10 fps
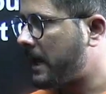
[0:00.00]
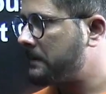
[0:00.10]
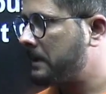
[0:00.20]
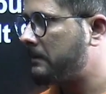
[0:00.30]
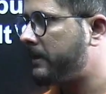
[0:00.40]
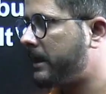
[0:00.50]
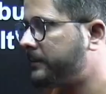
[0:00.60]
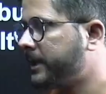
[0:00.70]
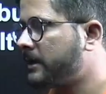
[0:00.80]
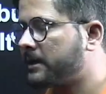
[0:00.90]
टेबल बनाना
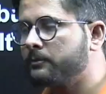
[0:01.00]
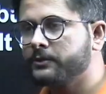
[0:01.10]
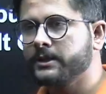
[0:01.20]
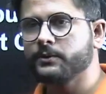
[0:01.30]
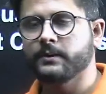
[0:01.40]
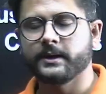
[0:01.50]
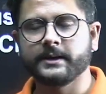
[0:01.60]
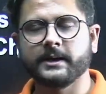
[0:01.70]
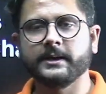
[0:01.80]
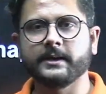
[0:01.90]
पड़ेगा कि मुझे जो है डेली